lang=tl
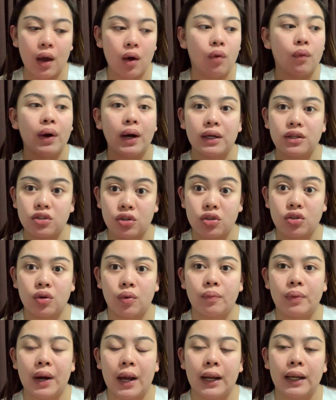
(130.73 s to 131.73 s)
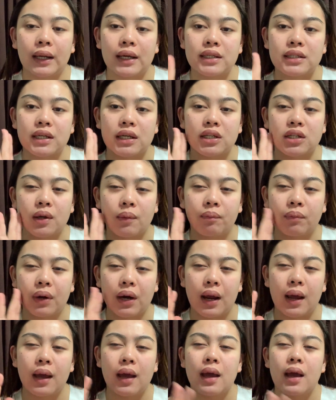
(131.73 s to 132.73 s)
Huwag sosobrahan kasi
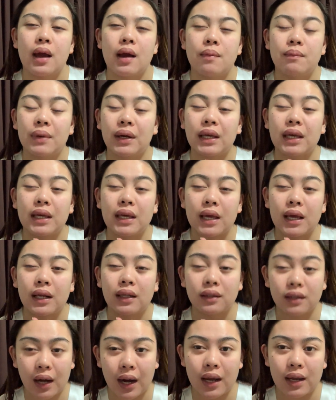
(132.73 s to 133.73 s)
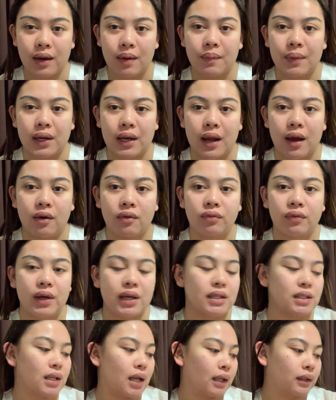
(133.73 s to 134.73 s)
syempre magiging dry naman na ang
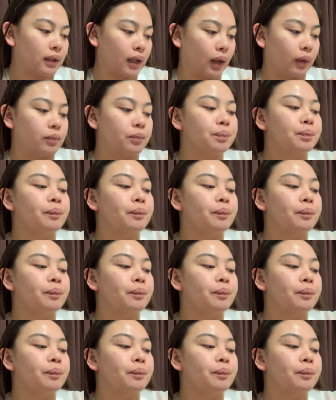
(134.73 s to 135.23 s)
face natin.